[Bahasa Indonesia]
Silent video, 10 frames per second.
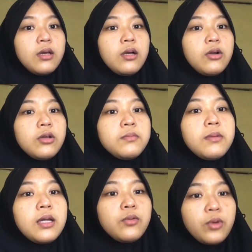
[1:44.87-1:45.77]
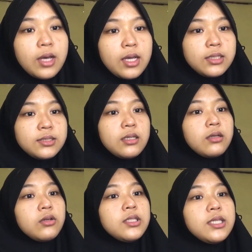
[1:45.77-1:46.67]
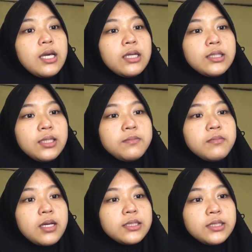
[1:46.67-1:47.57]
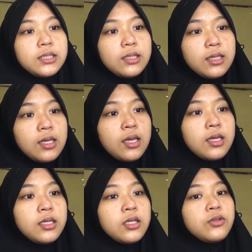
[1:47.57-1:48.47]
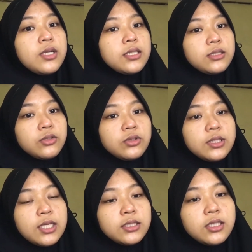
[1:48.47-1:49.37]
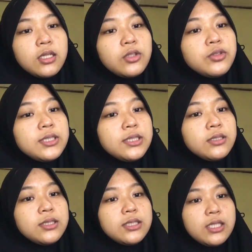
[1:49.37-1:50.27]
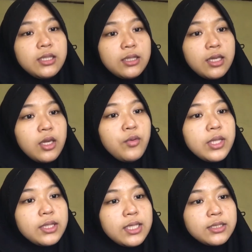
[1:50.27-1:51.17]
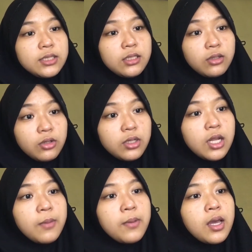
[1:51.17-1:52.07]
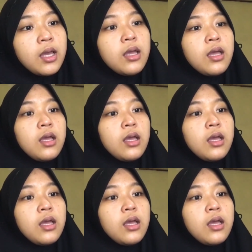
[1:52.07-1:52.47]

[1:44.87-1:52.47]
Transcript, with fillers: Kon banwa sakon yakin masite irunasu tasyatus site watasino nama